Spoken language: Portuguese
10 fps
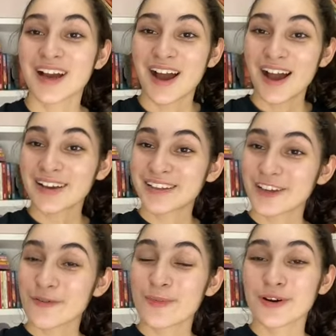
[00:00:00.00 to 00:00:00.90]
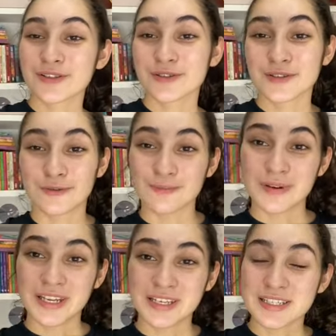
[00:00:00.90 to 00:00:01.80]
Aqui eu mostro as
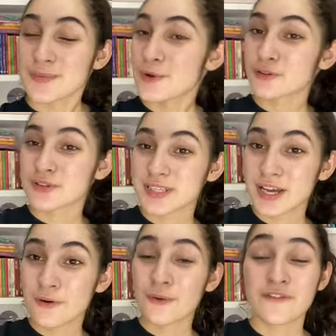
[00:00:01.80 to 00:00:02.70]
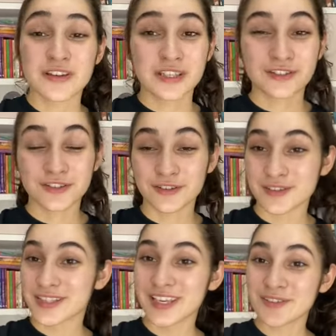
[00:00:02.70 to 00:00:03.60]
comprinhas, a produção, a venda dos
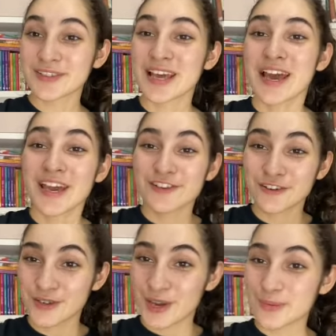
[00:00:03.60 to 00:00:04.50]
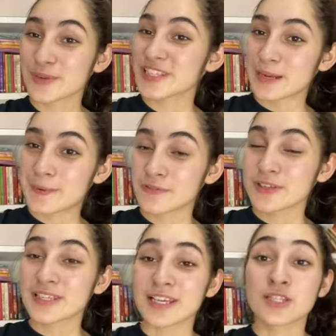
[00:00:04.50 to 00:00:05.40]
docinhos e hoje eu quero mostrar para
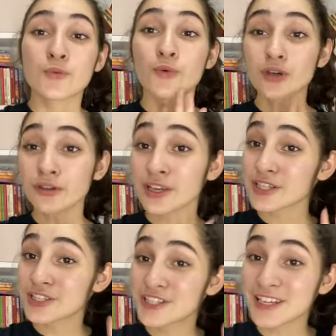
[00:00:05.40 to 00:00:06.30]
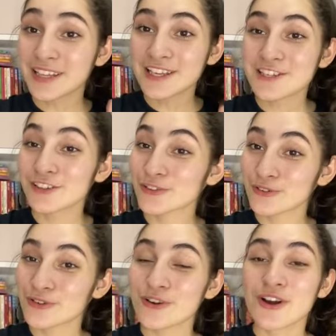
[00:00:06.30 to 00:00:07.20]
vocês quanto que a gente já tem de
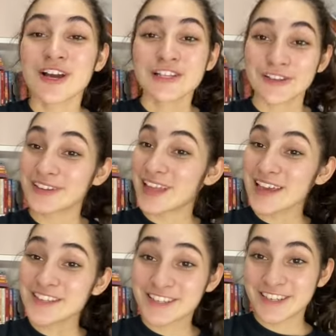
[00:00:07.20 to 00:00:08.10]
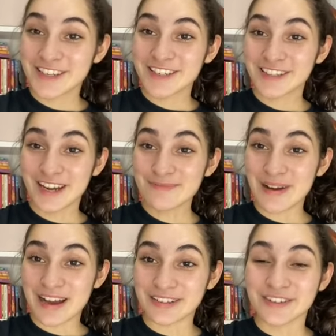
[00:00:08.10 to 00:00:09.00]
lucro só em 10 dias de
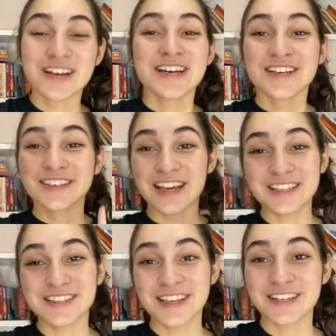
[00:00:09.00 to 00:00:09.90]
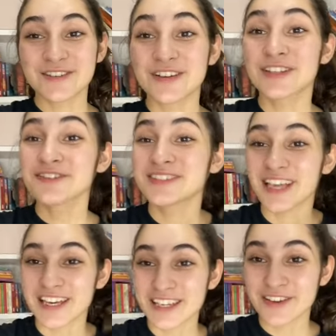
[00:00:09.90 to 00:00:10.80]
trabalho. Já se interessou? Então
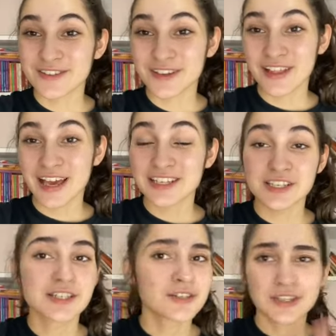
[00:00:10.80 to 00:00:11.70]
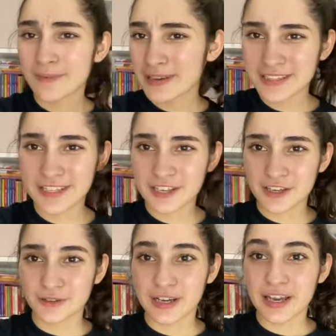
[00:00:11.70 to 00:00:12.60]
deixa aí o seu like, gente, que ajuda bastante aqui
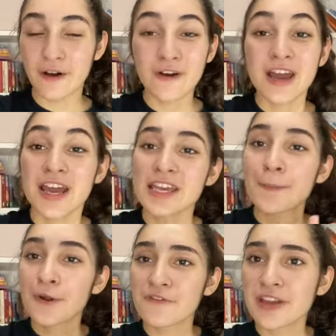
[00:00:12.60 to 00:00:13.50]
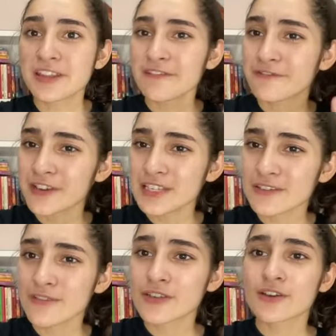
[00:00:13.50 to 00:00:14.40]
no canal. E aproveita e envia esse
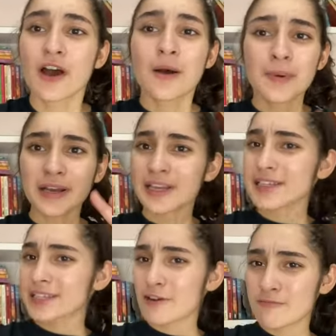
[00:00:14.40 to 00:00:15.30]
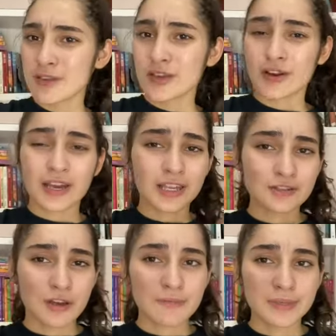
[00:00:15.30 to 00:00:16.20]
vídeo para aquele seu amigo, aquela
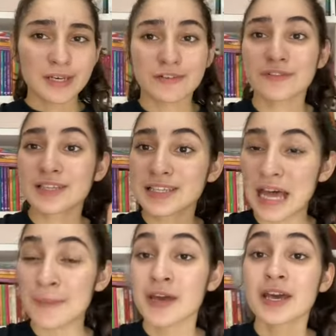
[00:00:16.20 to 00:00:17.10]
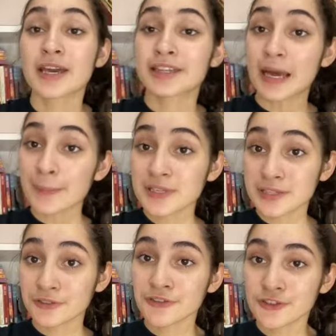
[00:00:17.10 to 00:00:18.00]
sua amiga que você sabe que está
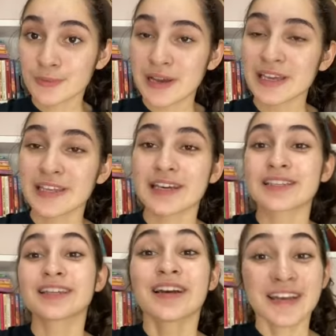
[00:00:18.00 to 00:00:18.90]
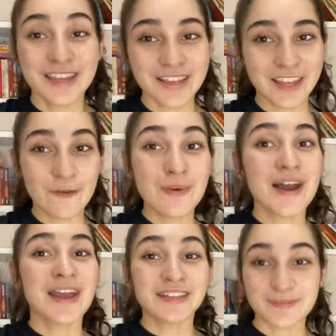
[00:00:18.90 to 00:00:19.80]
precisando de uma renda extra e até uma
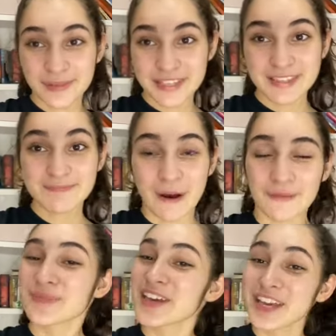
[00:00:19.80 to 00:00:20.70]
renda principal.